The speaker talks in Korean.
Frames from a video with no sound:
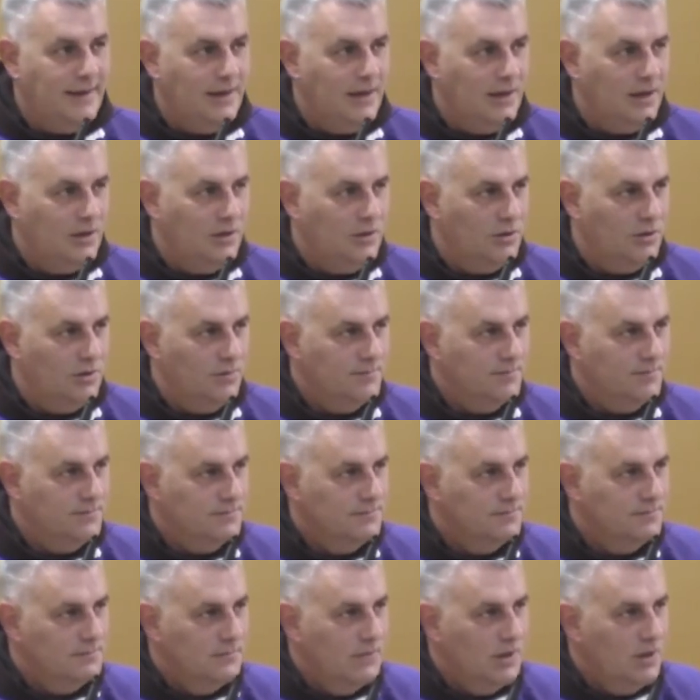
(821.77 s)
더 큰
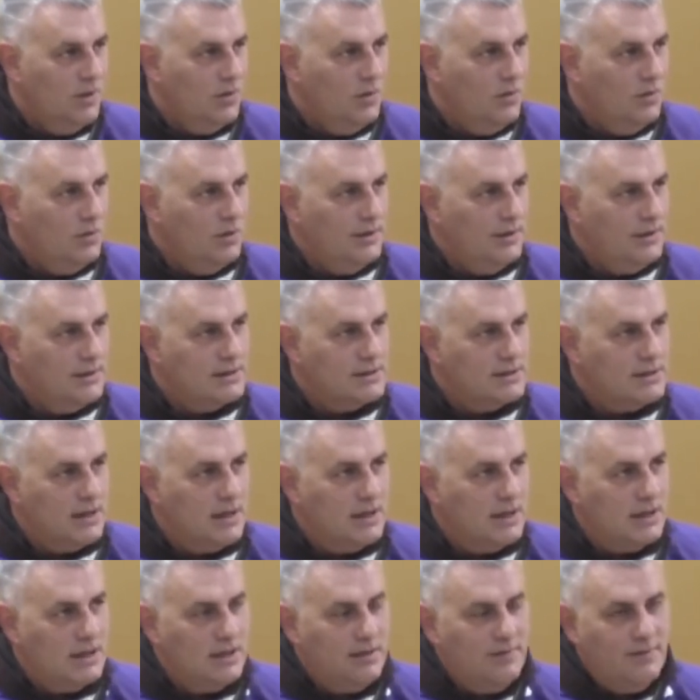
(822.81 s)
능력을 지니신 분이
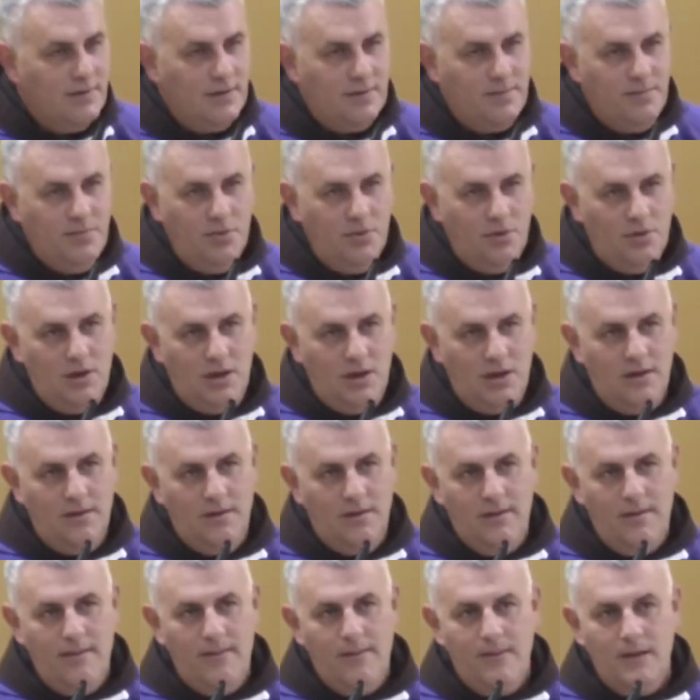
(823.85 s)
오신다. 나는 몸을
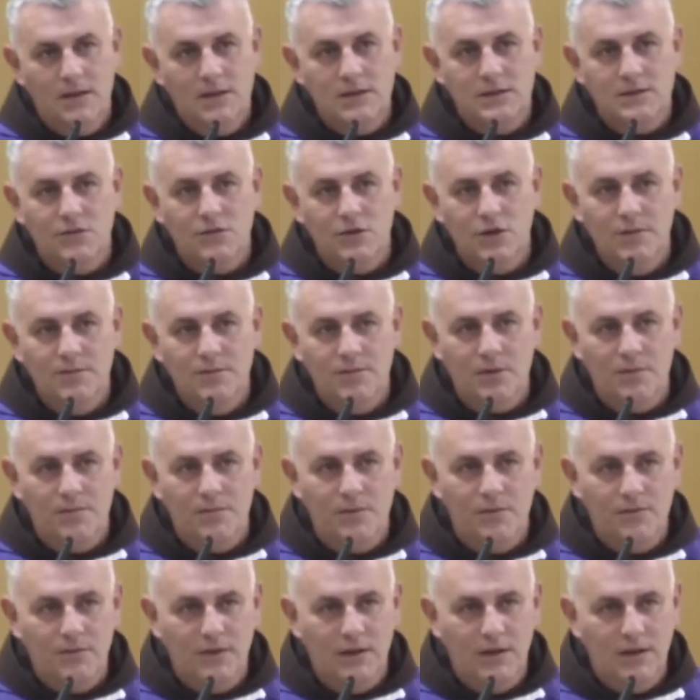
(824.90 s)
굽혀 그분의
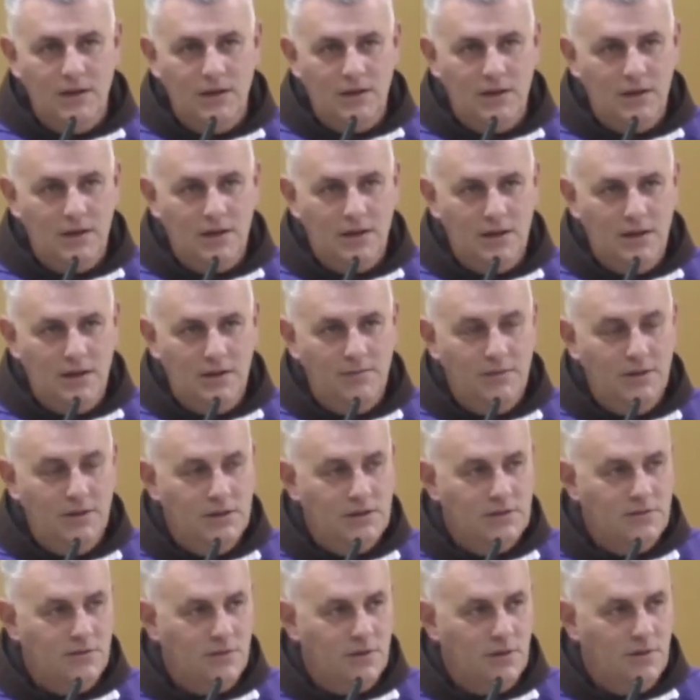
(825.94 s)
신발끈을 풀어드릴
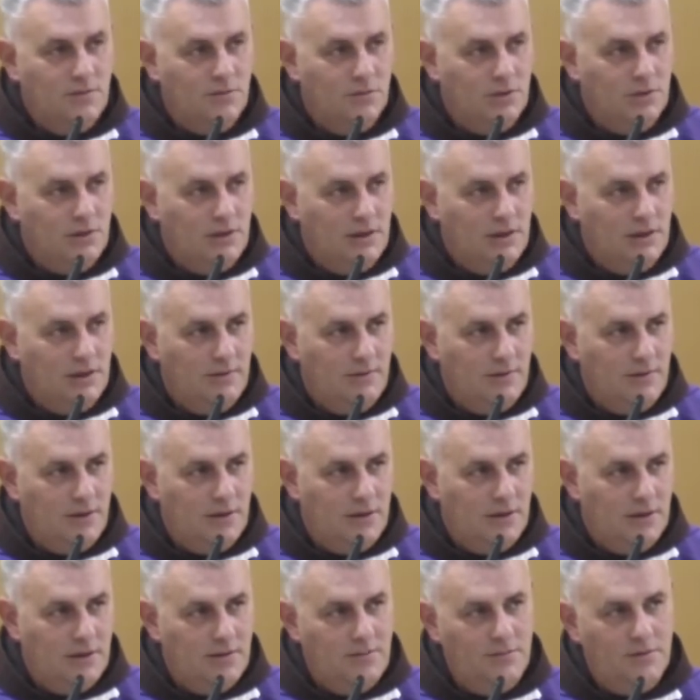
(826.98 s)
자격조차
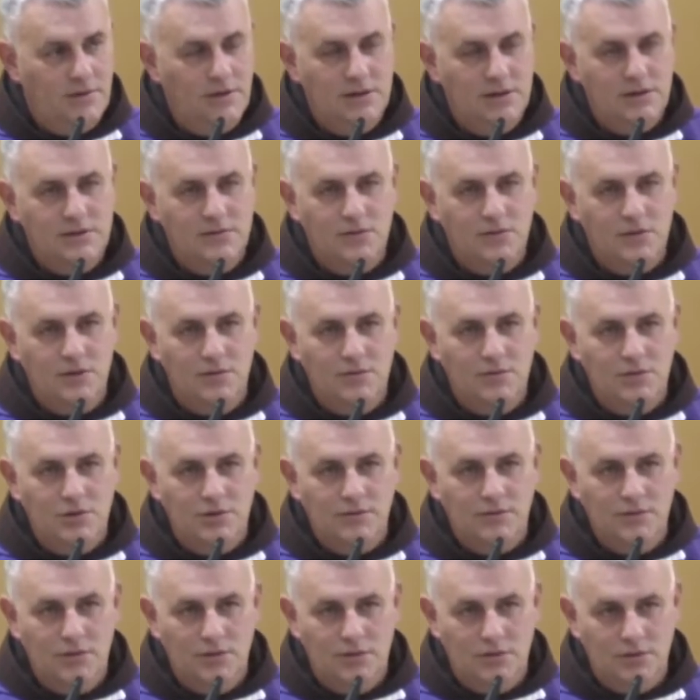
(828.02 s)
없다라고
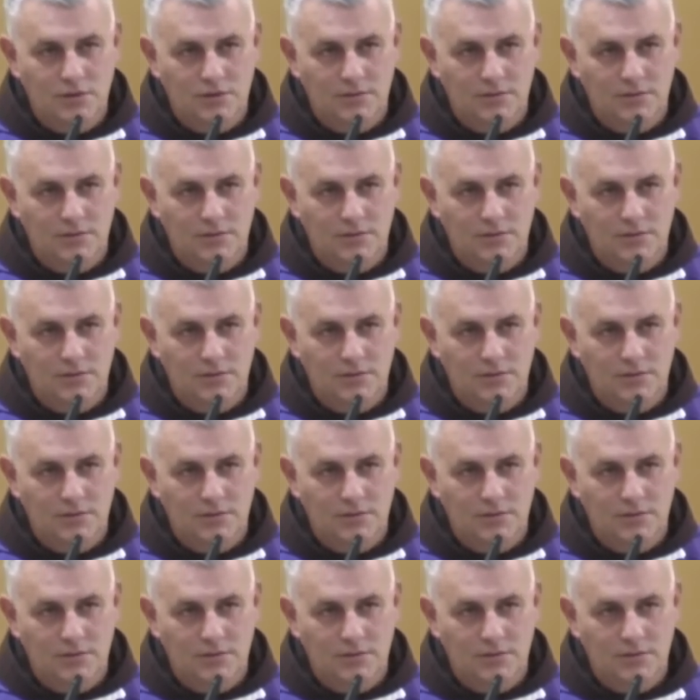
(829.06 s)
하십니다.